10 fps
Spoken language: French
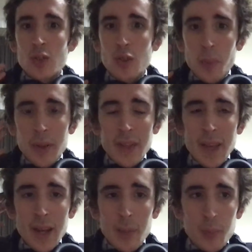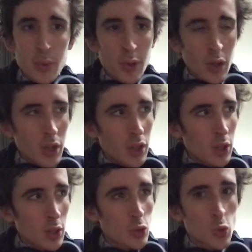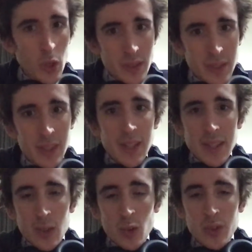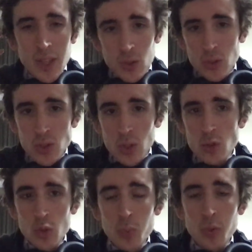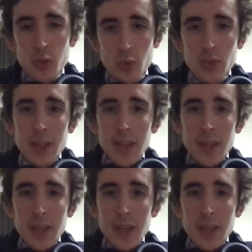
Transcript: de manière un peu euh, choisie notre inconscient joue pour nous